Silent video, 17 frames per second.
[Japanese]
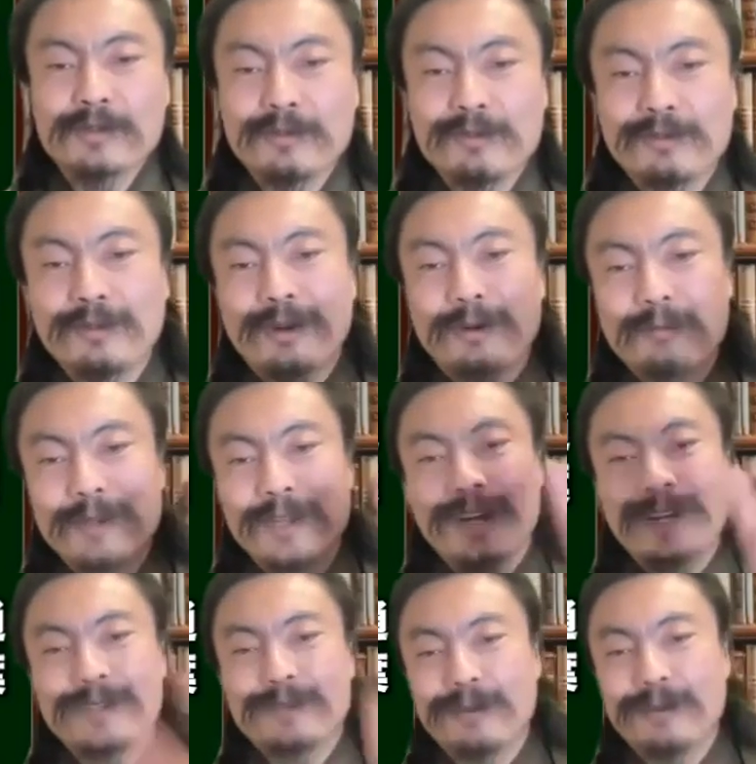そういうトラウマ
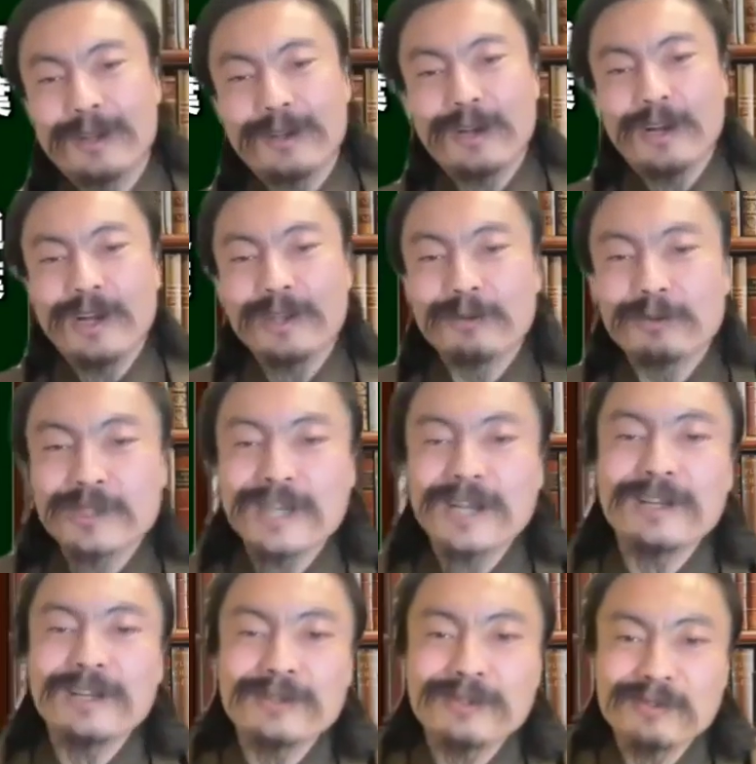ない人は反応しな
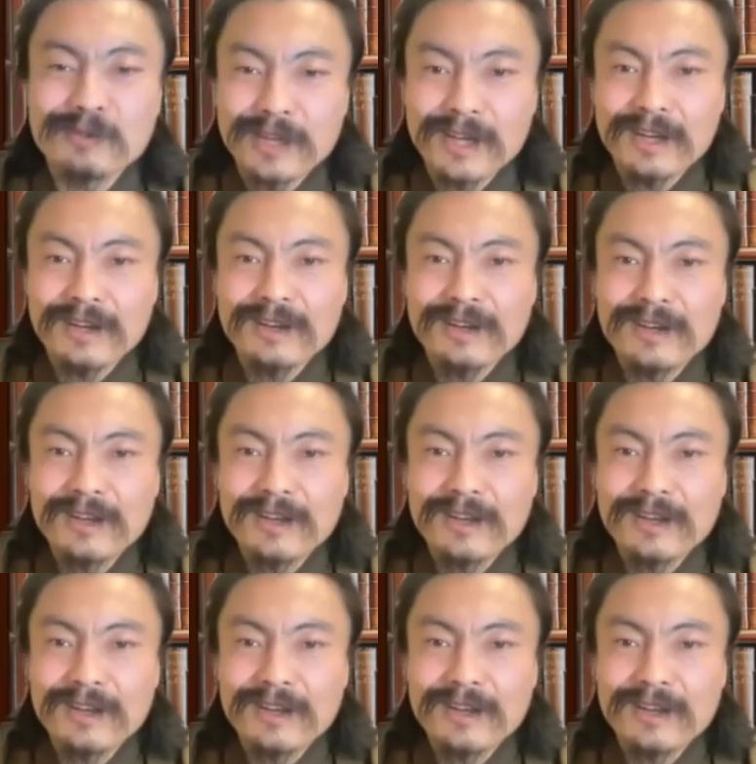いですよね。